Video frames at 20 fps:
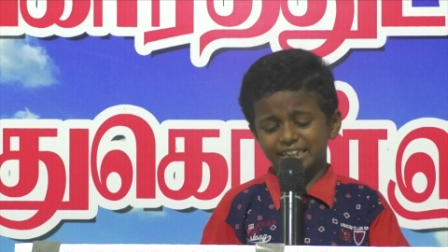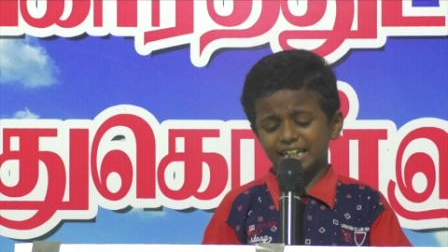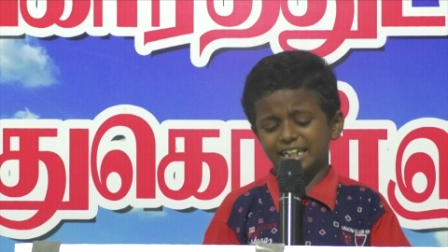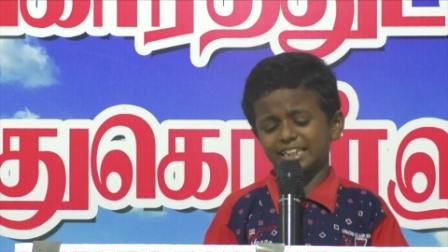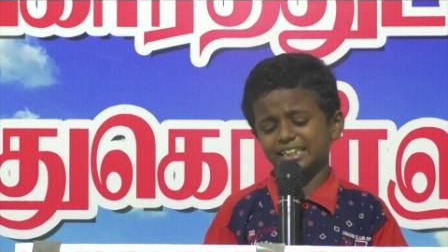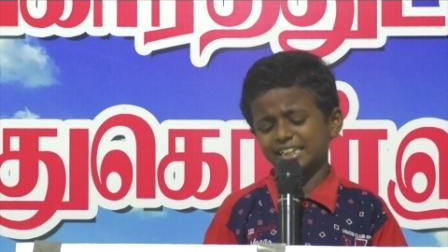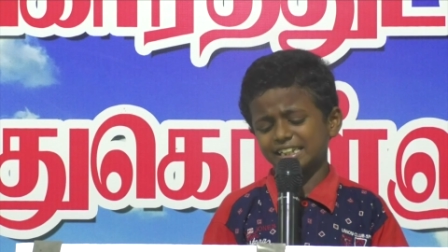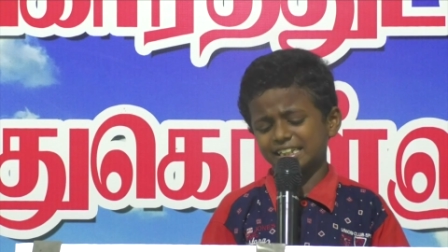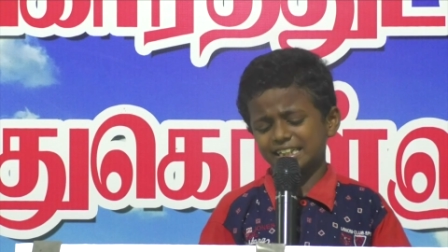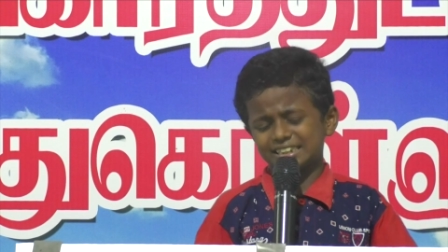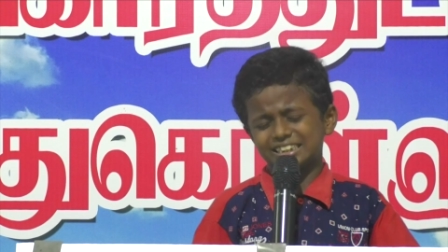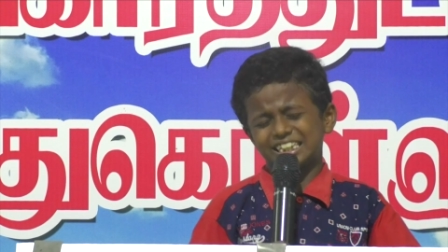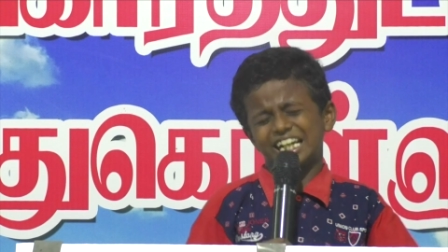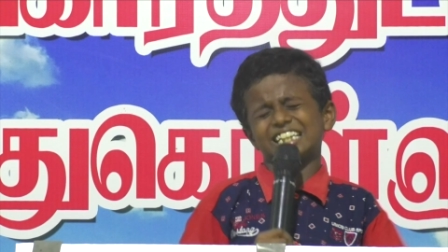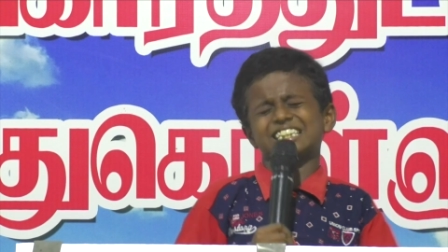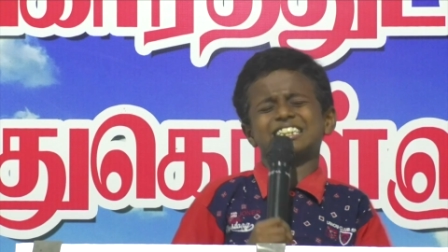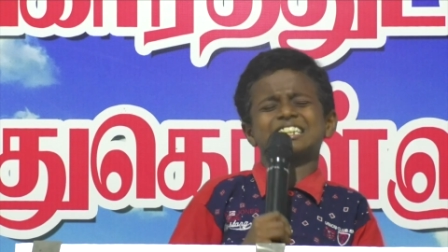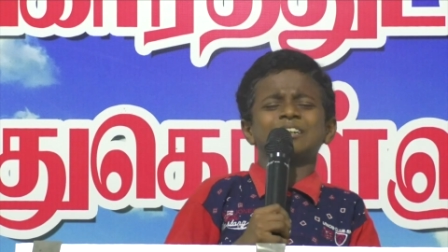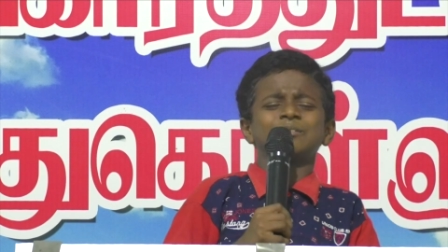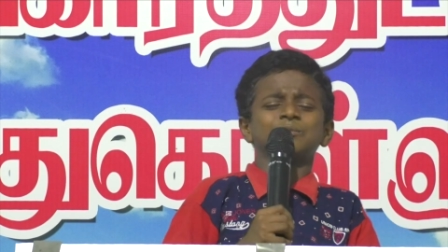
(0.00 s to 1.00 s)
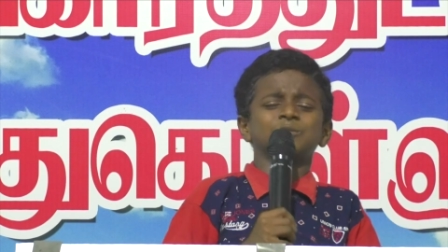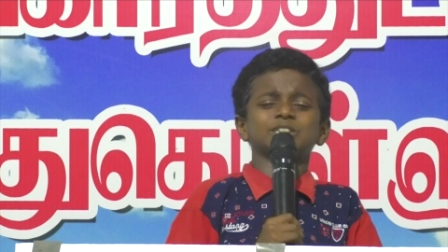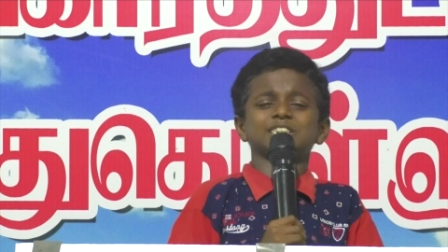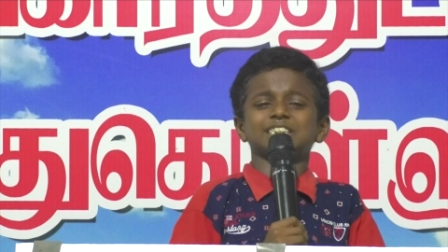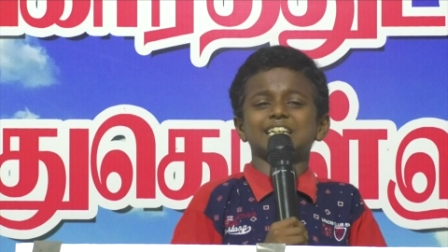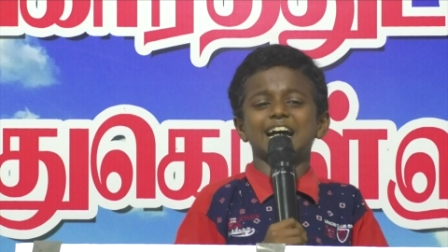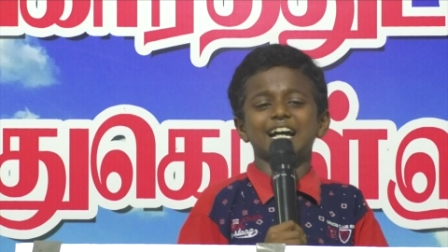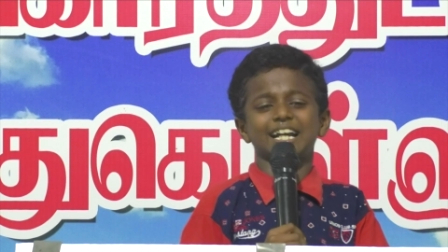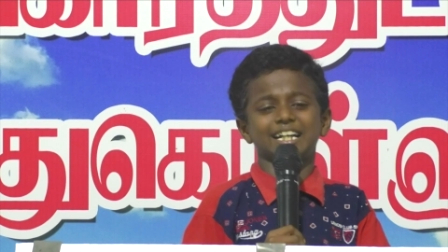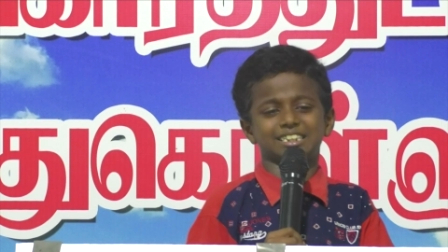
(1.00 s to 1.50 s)
என்கிற சத்தம்
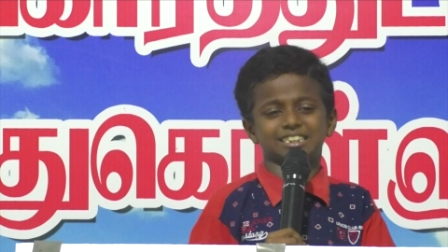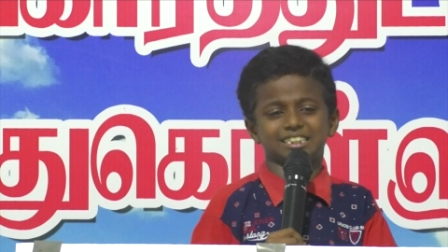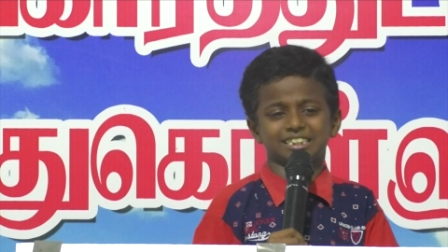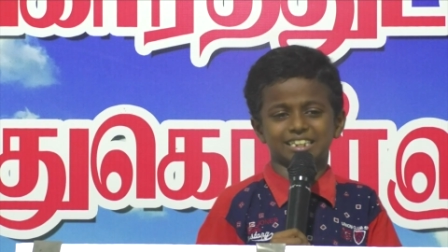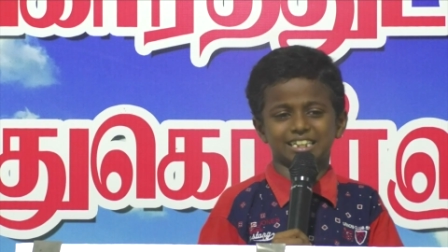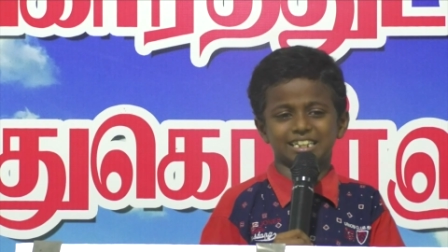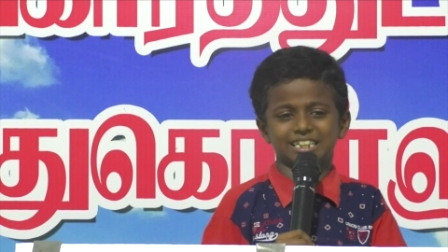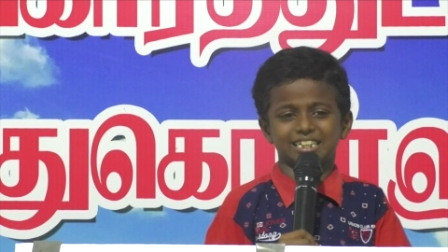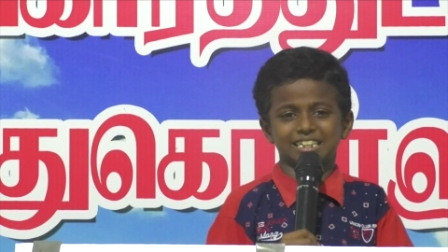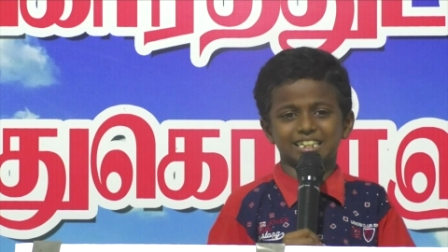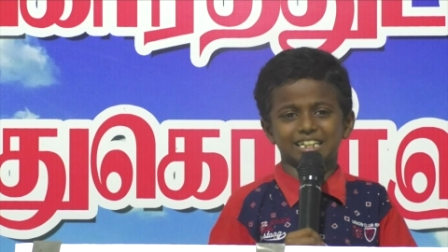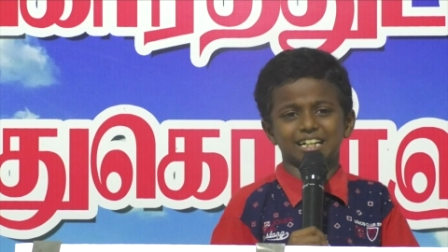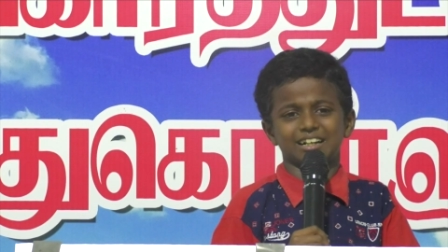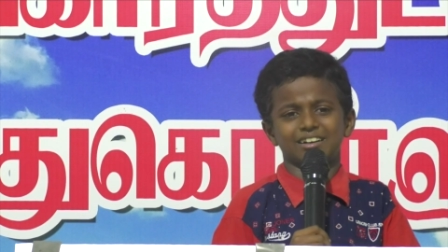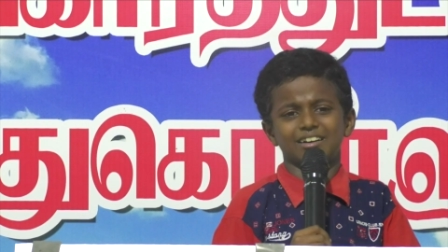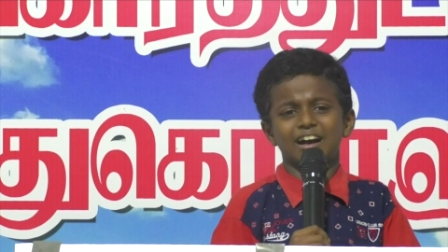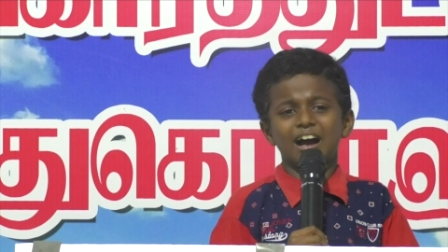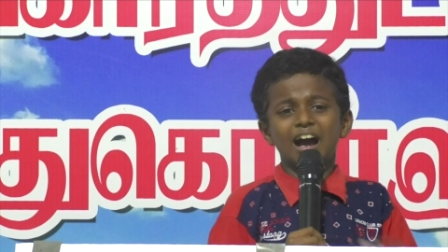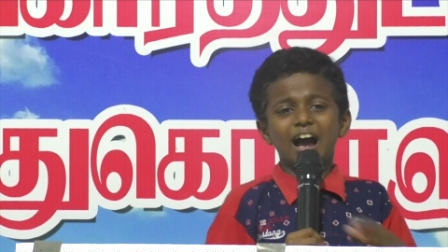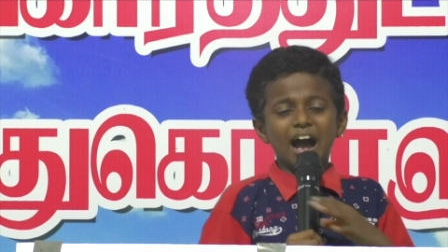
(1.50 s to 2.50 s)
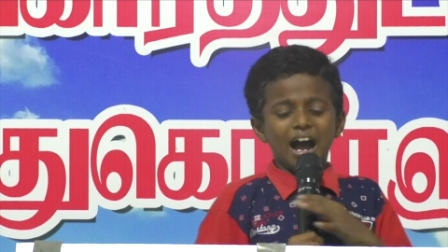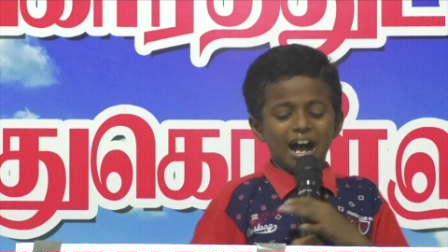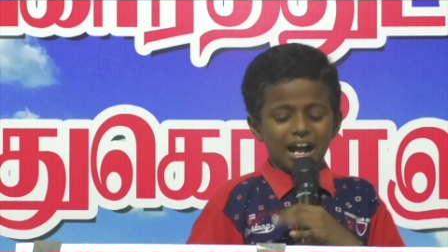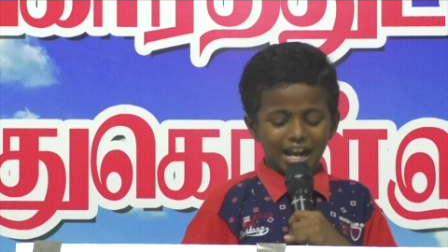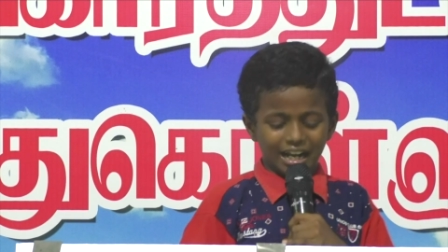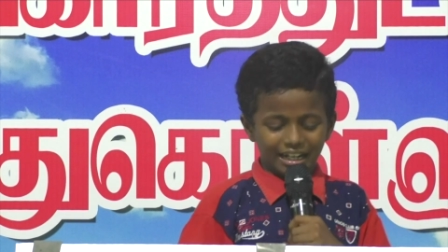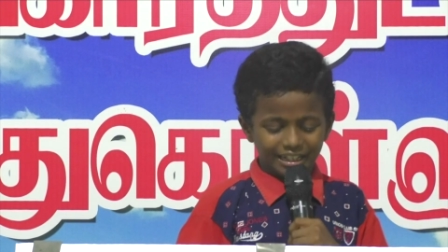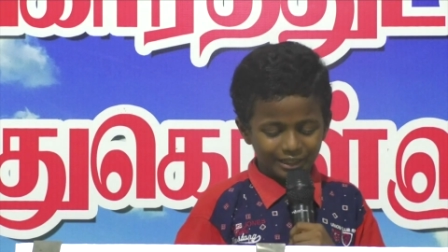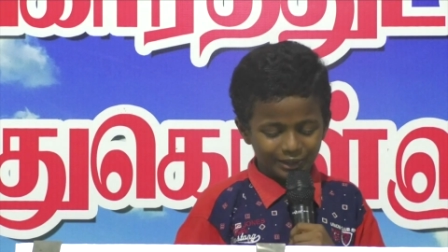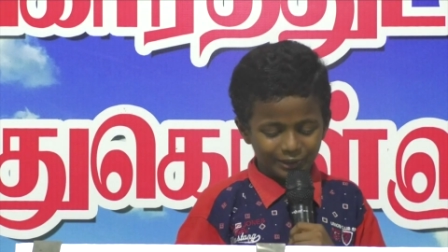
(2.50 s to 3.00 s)
உண்டாயிற்று என்ற
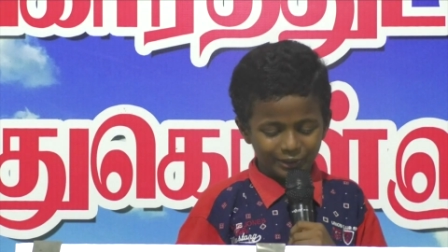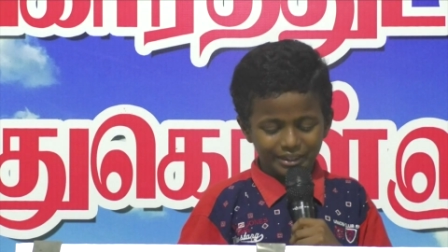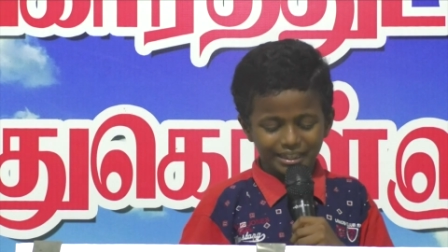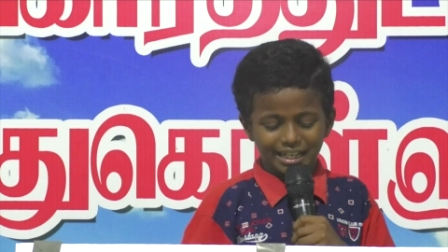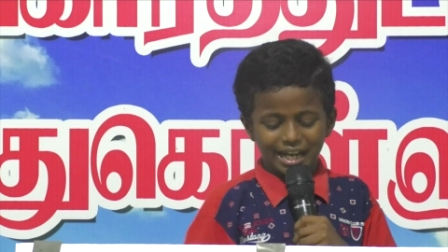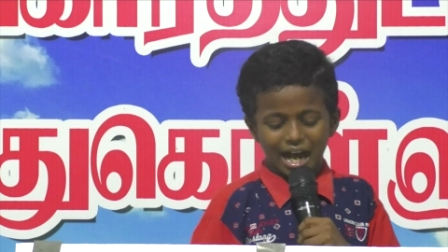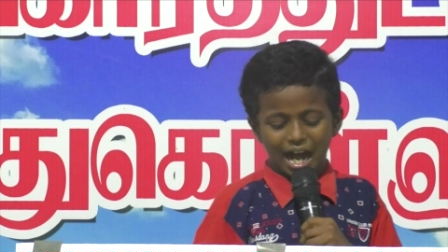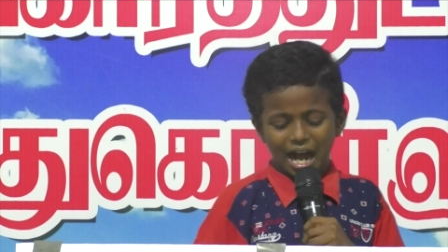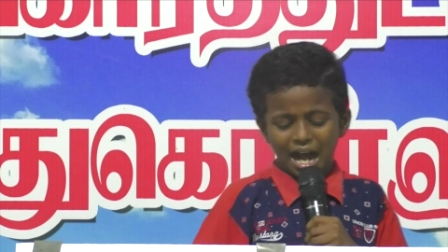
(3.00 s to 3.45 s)
ஹலலுயா